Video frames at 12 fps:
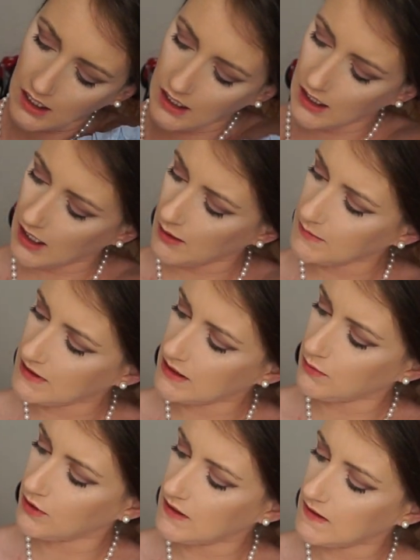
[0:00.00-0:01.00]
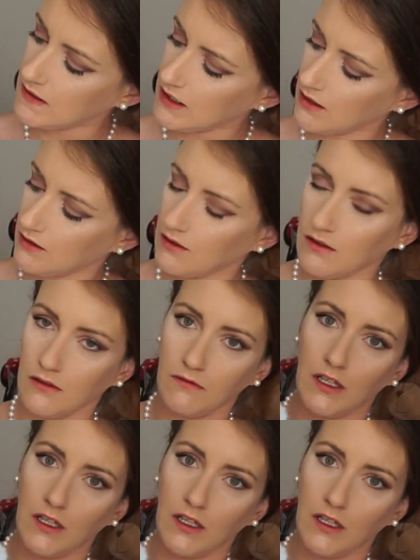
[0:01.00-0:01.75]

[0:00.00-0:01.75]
et un petit body euh,